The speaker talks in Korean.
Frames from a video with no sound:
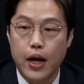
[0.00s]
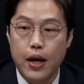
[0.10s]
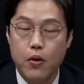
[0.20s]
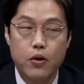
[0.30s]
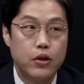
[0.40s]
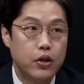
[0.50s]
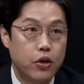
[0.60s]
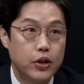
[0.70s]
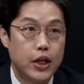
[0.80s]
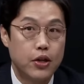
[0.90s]
한 건은
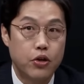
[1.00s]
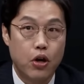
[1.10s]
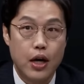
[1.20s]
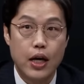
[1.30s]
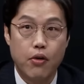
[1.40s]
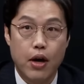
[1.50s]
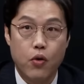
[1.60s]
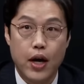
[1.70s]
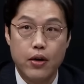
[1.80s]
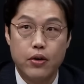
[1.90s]
경찰에서 연락이
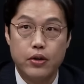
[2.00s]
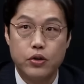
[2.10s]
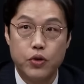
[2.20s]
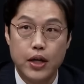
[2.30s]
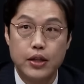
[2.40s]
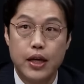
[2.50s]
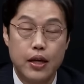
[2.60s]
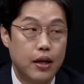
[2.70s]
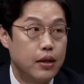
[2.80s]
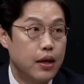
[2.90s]
왔고 한 건은
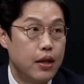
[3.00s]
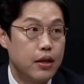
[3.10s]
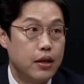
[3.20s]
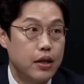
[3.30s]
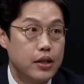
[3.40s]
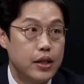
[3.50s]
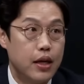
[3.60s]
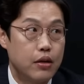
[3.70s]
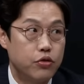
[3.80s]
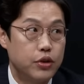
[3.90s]
최근에 이제 했으니까
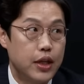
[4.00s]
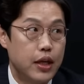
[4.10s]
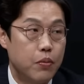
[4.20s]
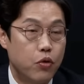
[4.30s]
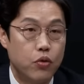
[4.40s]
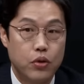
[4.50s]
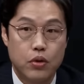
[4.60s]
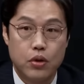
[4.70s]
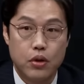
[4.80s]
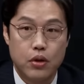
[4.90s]
이제 수사에 뭐
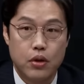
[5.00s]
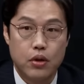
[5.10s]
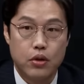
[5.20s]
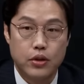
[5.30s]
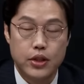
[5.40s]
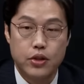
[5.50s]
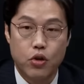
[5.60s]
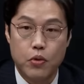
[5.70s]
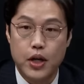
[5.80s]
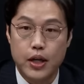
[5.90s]
어, 어. 경찰서
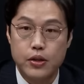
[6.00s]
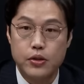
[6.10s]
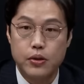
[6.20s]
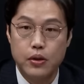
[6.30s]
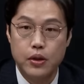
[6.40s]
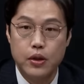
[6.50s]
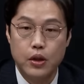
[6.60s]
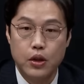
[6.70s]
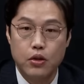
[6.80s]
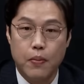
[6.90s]
넘어가겠죠. 네.
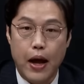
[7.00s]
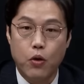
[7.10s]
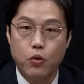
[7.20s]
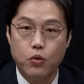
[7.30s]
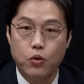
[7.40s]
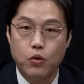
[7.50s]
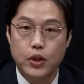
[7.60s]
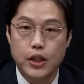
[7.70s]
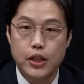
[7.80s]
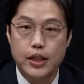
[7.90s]
그거 말고도
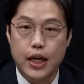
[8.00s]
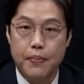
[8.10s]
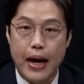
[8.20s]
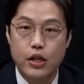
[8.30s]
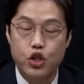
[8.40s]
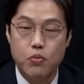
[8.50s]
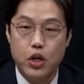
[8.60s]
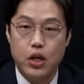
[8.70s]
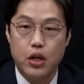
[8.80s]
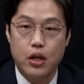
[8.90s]
사실 제가
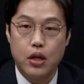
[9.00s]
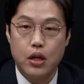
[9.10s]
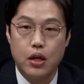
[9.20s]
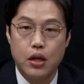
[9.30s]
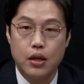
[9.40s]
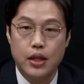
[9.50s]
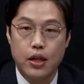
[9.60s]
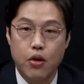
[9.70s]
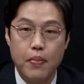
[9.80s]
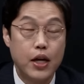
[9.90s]
방심이 이제
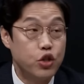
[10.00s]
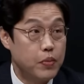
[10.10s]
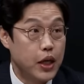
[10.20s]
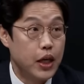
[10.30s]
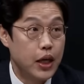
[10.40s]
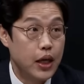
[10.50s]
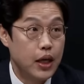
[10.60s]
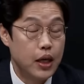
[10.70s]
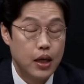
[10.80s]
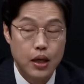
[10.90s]
선방심이.
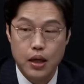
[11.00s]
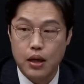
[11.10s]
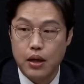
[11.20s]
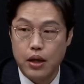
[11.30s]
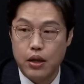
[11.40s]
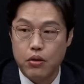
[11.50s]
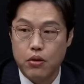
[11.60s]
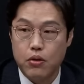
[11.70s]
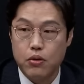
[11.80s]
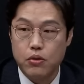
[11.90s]
네.
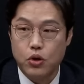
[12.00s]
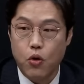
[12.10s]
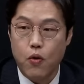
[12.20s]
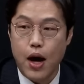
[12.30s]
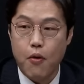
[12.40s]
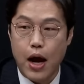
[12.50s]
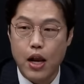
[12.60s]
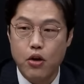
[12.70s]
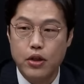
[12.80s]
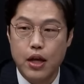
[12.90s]
그러니까에서 저와
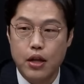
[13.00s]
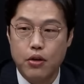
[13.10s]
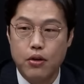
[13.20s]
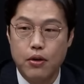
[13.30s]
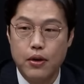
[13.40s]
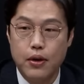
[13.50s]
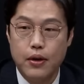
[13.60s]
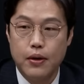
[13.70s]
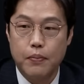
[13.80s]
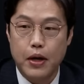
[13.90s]
관련돼서
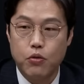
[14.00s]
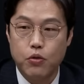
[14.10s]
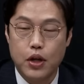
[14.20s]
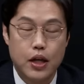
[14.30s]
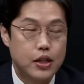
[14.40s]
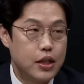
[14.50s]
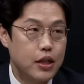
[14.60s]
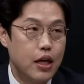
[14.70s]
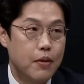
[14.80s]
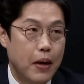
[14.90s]
방송사가
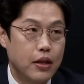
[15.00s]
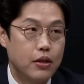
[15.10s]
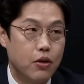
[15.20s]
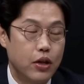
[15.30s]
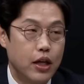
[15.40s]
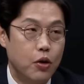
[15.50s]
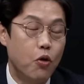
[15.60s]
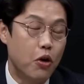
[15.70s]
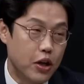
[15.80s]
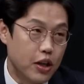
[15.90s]
징계를 받은 건이
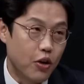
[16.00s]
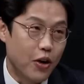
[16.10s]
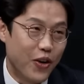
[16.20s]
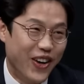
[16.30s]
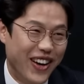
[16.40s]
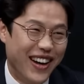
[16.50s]
7건이 있더라고요.